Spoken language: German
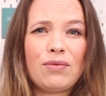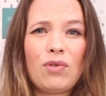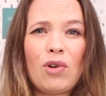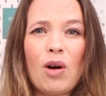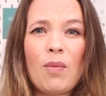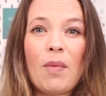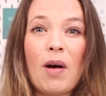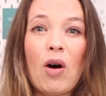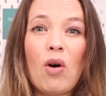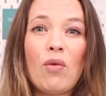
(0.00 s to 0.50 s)

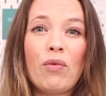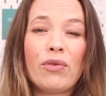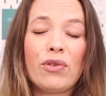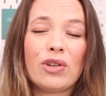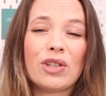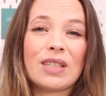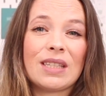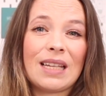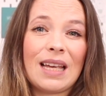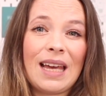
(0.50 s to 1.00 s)
Form auch
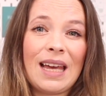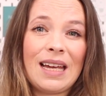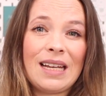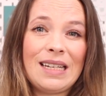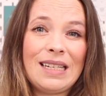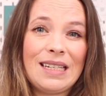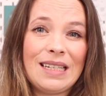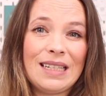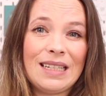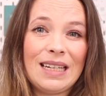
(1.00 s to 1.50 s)
fürs
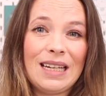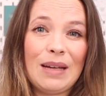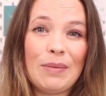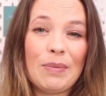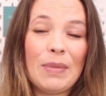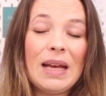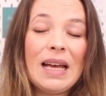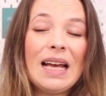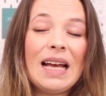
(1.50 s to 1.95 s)
Handy nehmen.